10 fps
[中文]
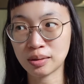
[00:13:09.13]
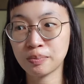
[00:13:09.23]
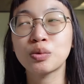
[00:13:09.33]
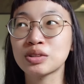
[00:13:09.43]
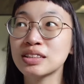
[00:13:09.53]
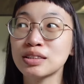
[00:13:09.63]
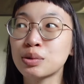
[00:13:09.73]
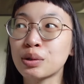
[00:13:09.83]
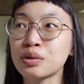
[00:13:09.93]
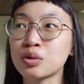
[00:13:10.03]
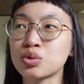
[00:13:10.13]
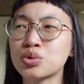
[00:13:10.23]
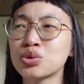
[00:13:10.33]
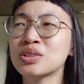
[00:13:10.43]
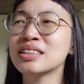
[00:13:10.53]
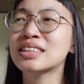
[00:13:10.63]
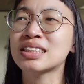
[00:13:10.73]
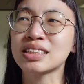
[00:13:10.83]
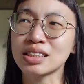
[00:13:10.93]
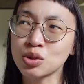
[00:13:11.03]
我自己对于那种军
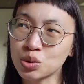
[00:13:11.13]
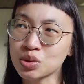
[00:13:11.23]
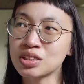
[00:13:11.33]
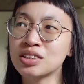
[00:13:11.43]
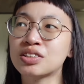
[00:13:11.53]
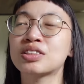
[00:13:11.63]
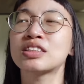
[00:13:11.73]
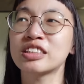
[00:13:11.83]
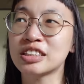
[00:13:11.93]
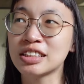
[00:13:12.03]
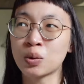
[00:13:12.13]
情、军事、